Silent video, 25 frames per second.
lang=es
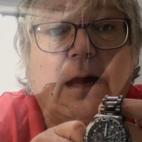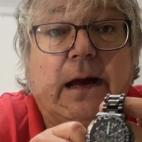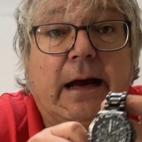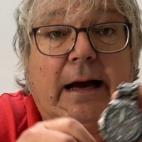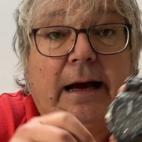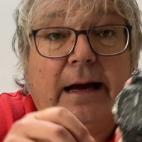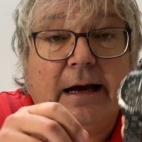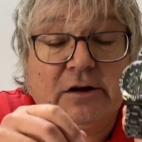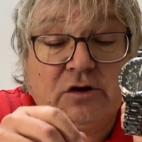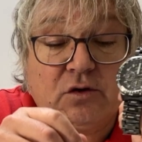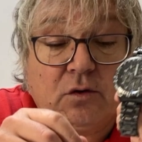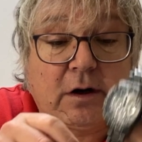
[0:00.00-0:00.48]

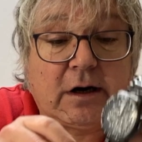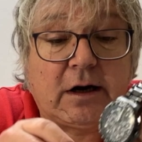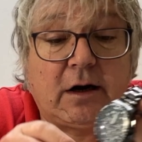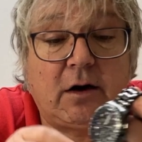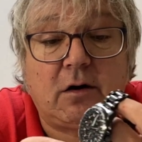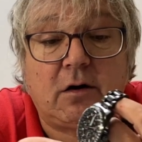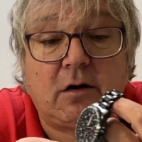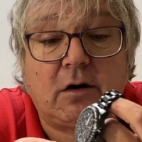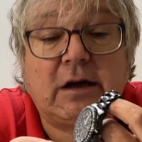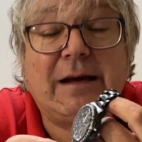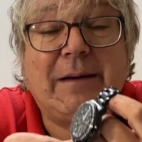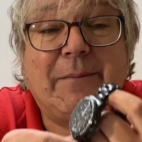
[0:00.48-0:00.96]
Es un
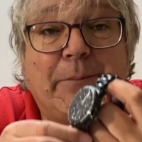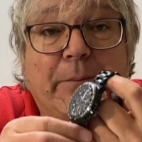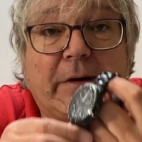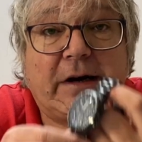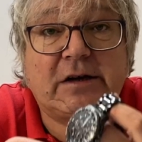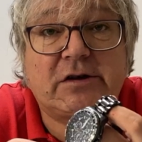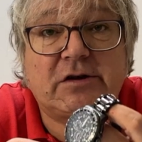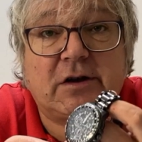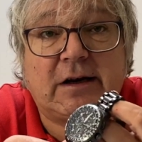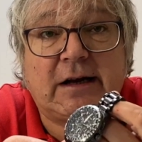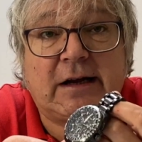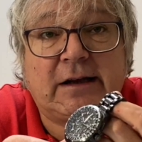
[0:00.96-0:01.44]
reloj
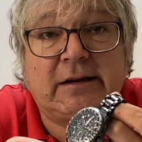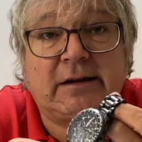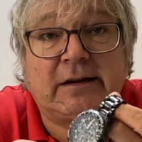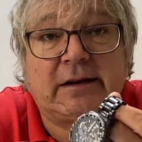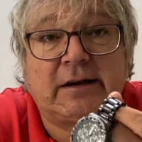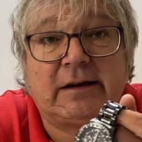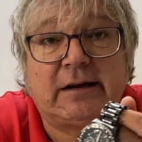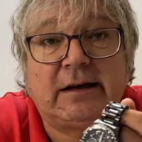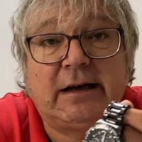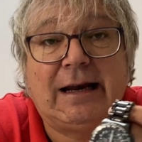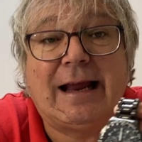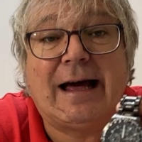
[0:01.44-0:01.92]
impresionante.
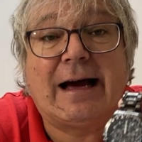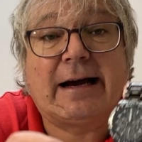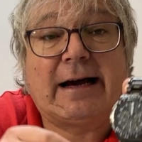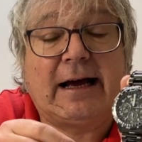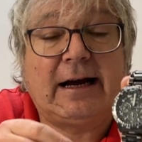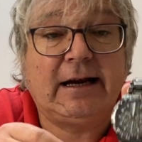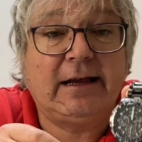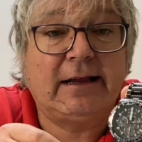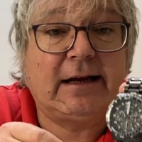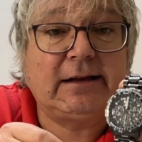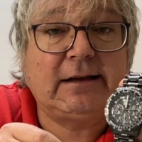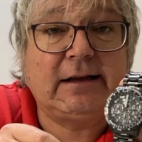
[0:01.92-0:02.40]
La
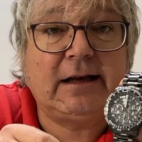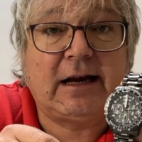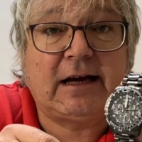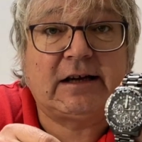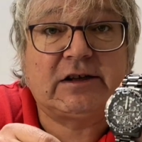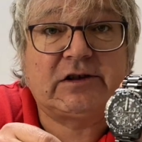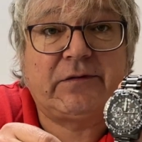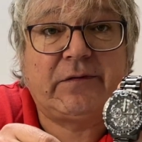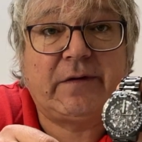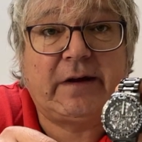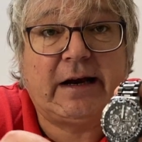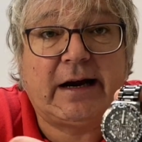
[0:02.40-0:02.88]
calidad de la
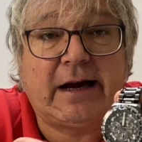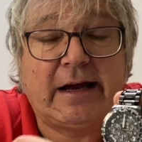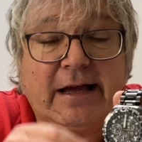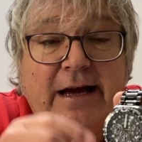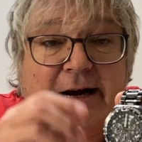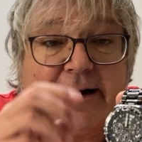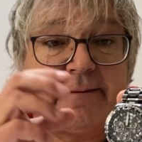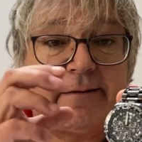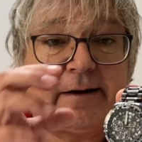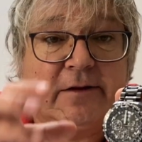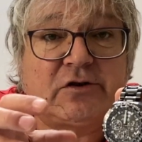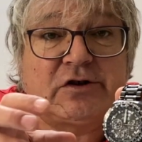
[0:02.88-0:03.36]
esfera y
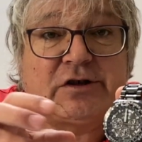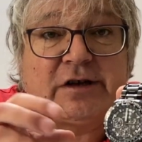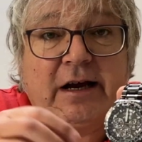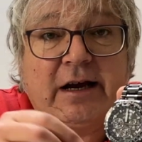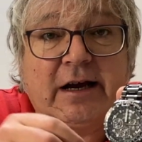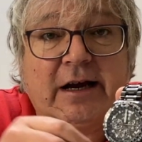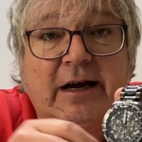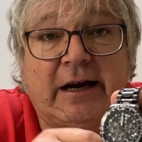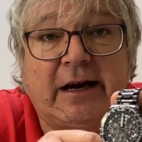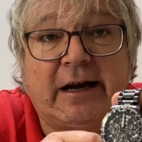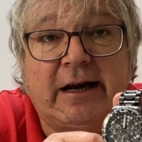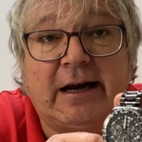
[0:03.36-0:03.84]
acabados en
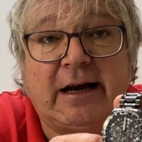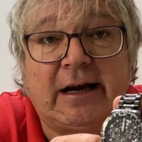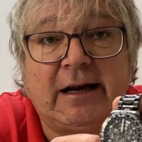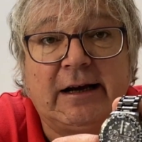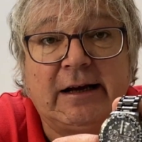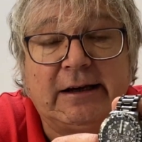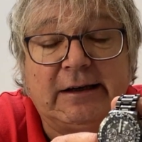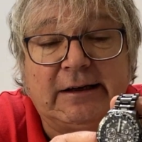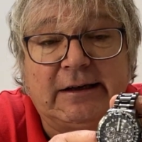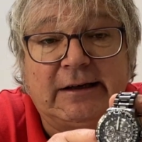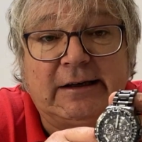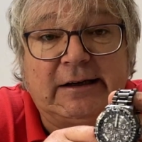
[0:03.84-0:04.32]
general
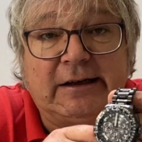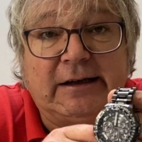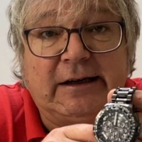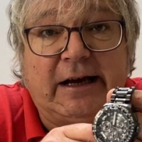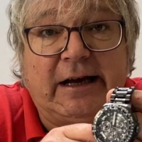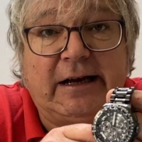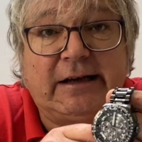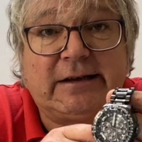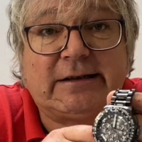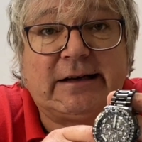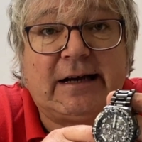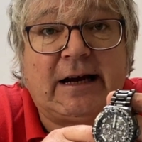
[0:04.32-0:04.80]

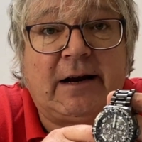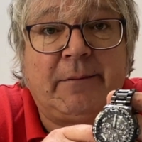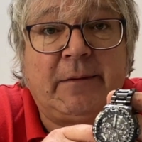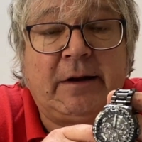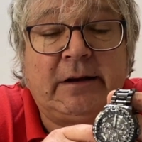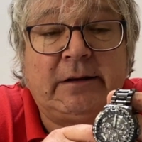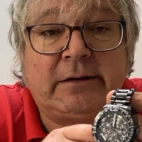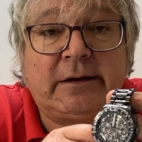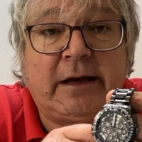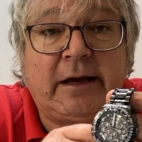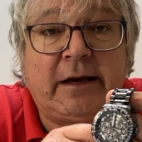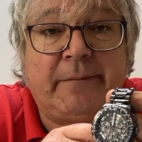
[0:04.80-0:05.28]
es
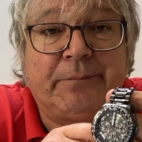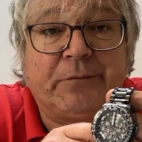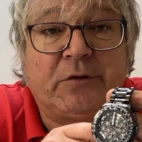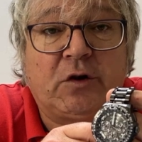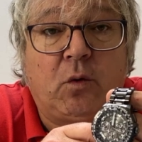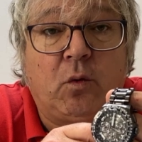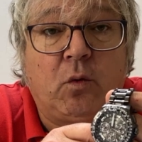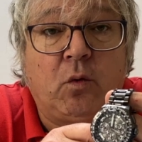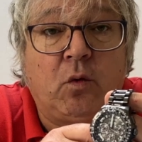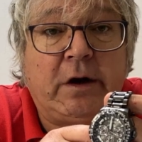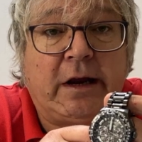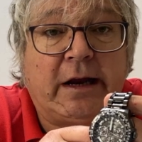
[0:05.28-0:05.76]
realmente
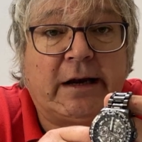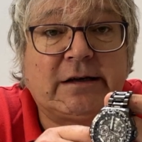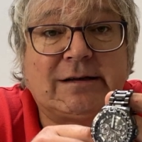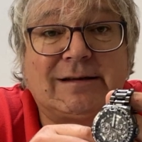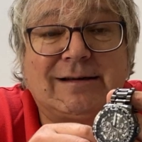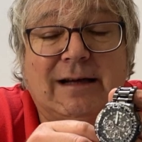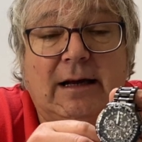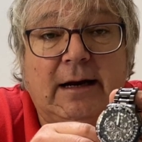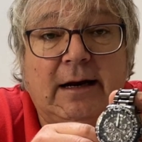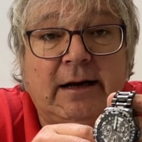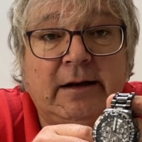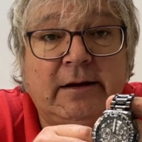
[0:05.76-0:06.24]
un
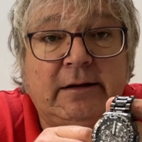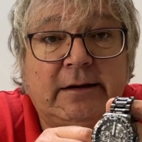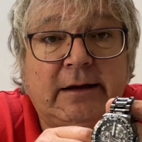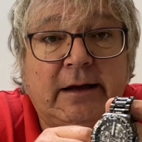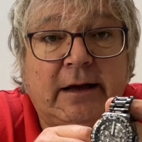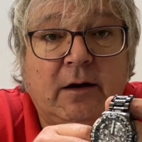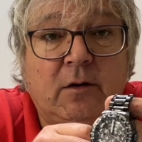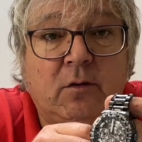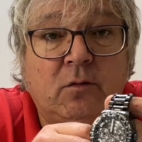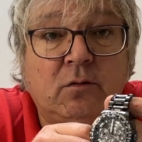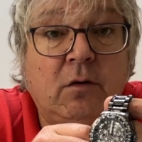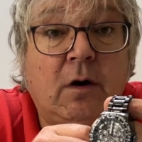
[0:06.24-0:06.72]

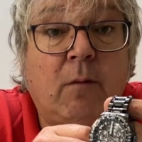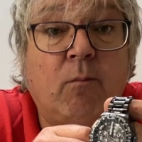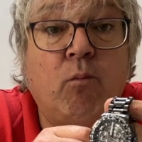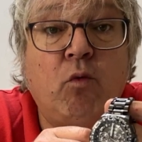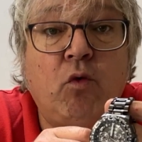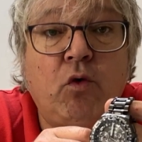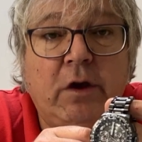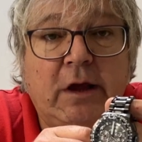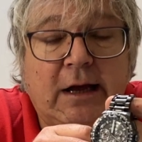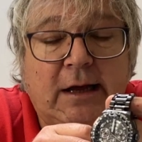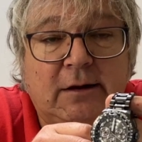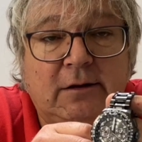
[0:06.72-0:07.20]
excelente, un
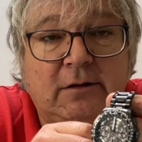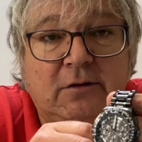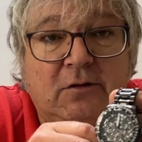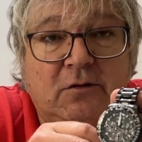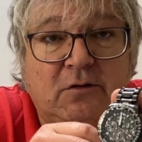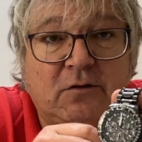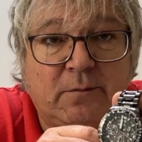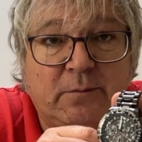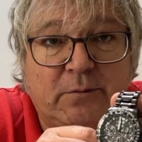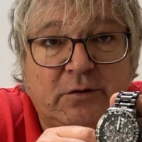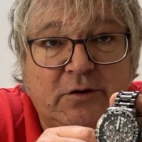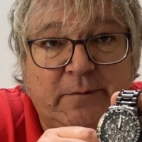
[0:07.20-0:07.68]
muy alto
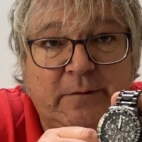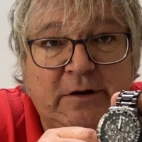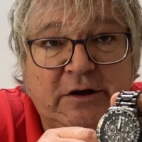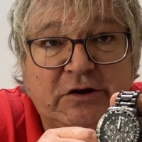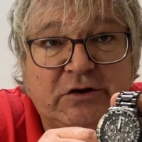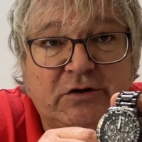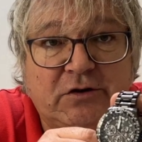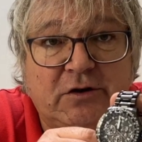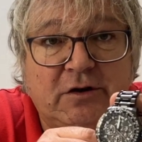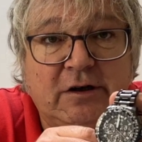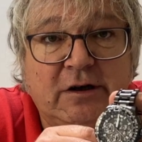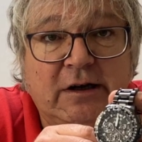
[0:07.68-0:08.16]

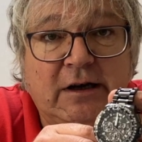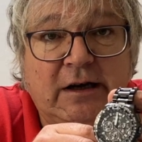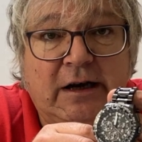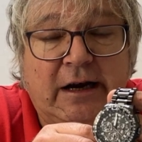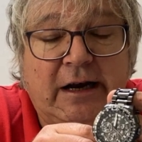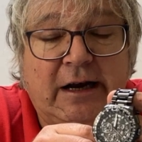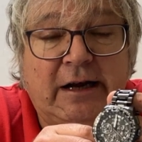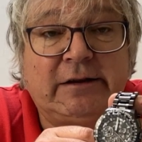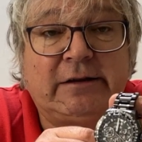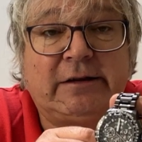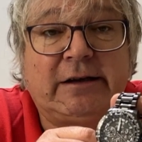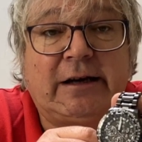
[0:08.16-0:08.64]
compromiso
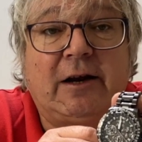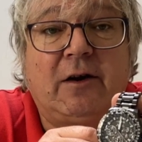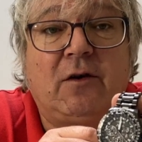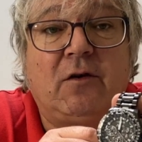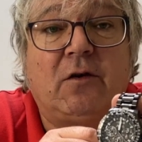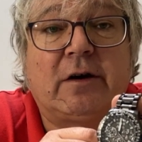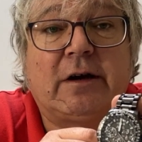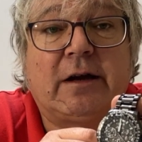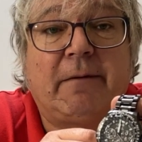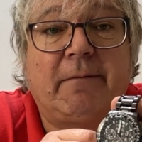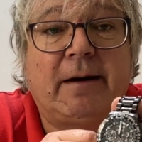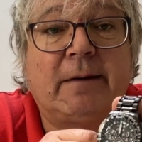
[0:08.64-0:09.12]
entre
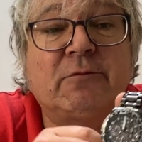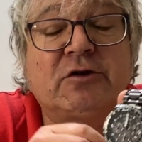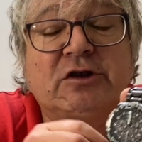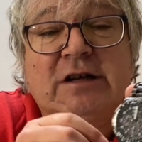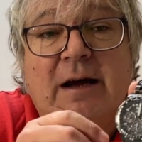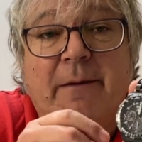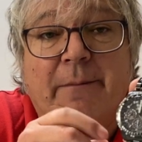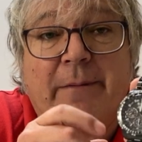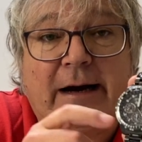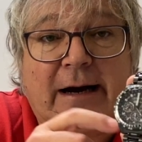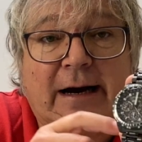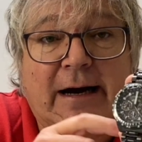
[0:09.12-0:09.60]
lo que vamos
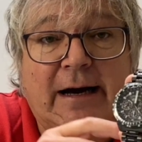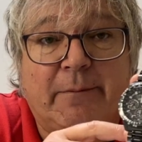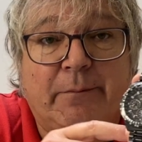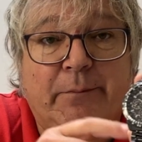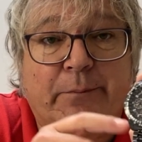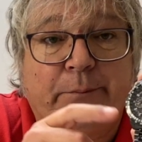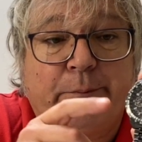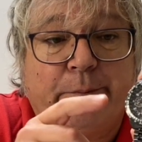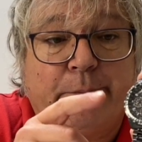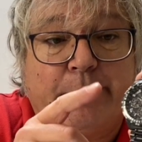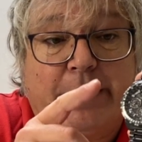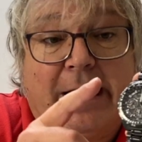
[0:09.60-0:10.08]
a pagar
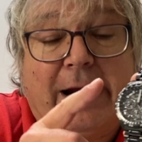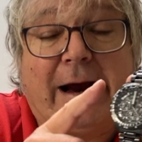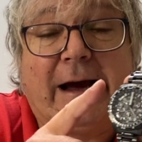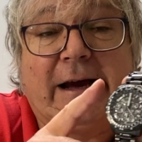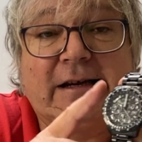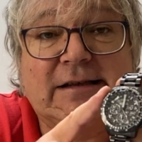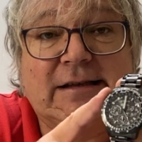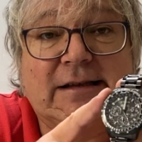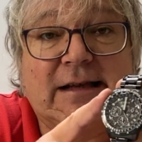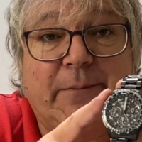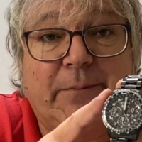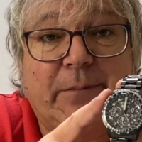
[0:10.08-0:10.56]
para
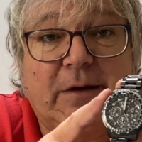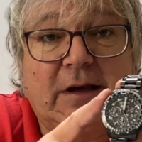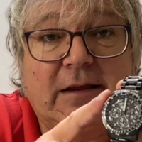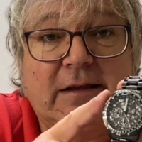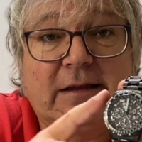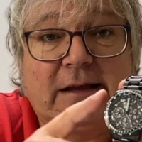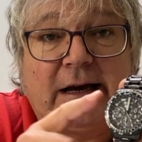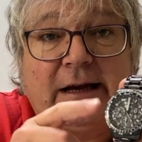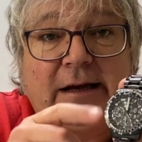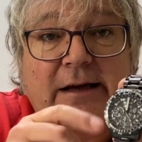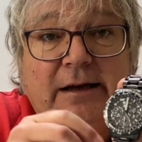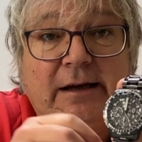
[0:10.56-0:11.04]
esta
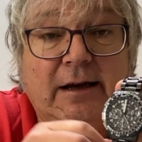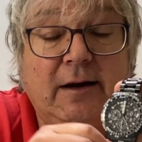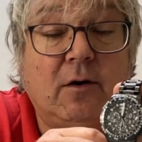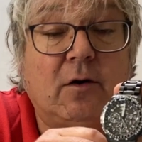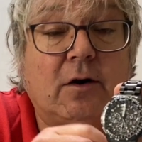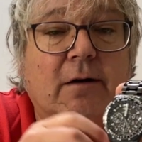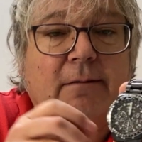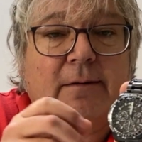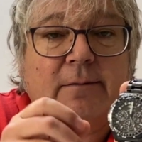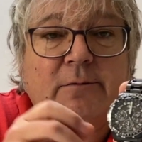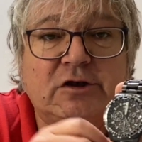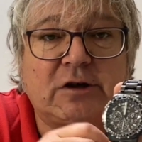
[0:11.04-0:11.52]
pieza y lo
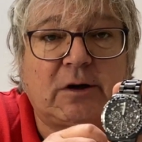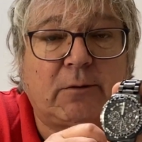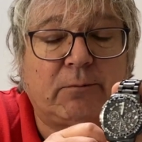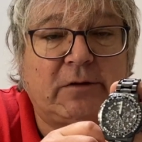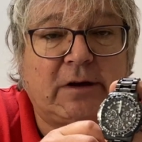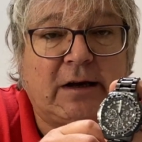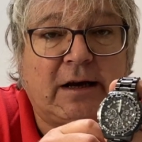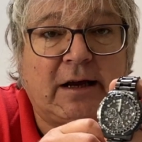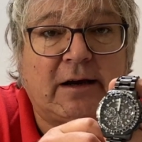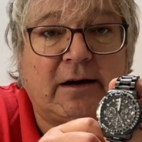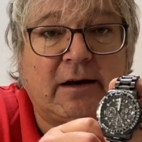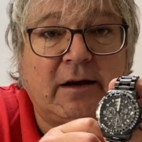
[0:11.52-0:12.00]
que vamos a
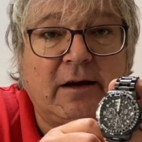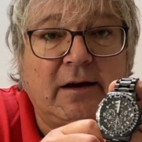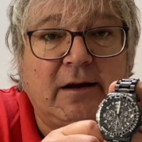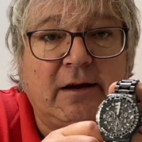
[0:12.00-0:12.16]
obtener.